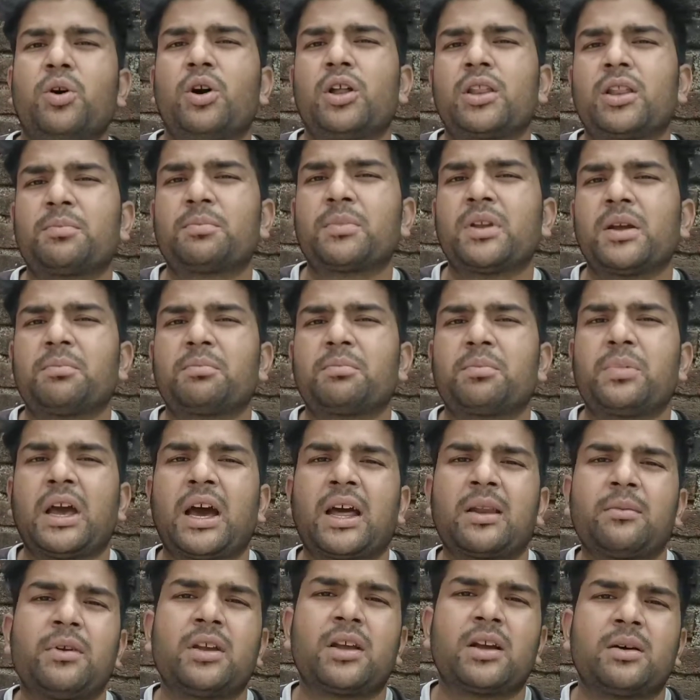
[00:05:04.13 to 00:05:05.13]
बहुत अपना
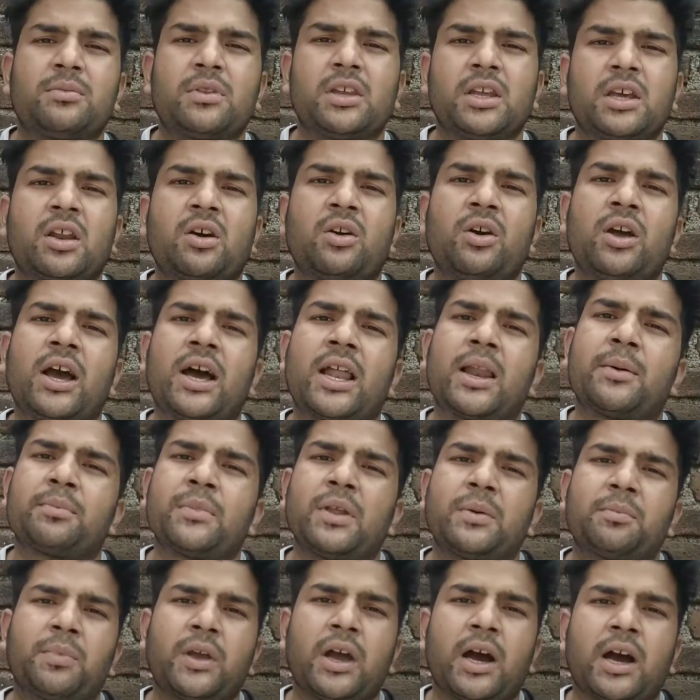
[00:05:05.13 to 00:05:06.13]
प्यार भी कम दे रहे हो यार
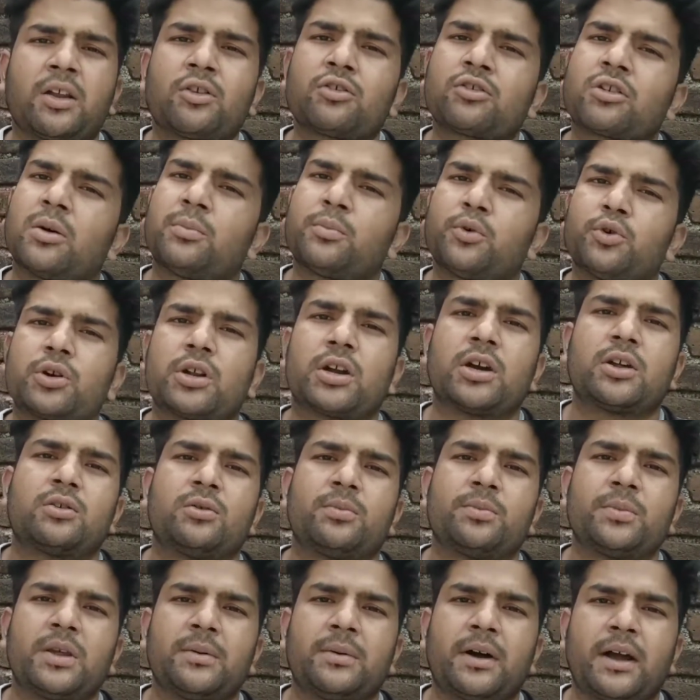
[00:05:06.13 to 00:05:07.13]
अपना प्यार और सपोर्ट करो
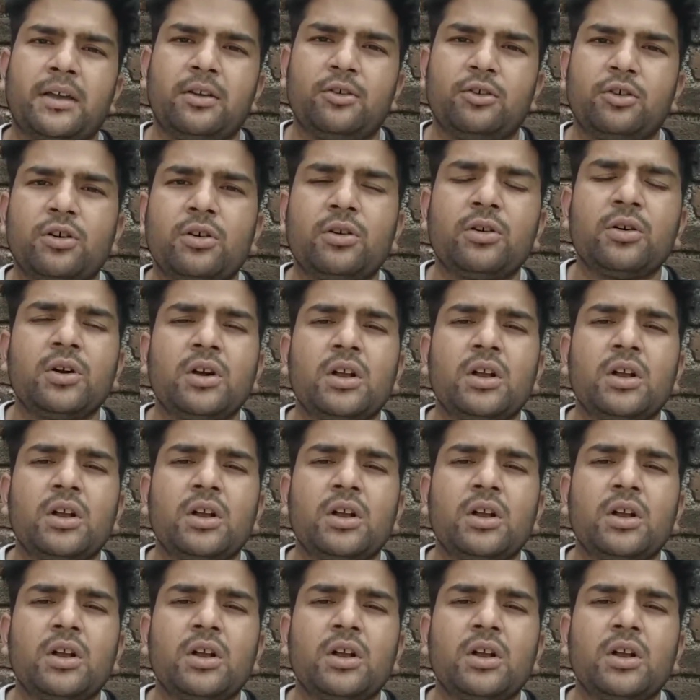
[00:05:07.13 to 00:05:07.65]
अपने भाई को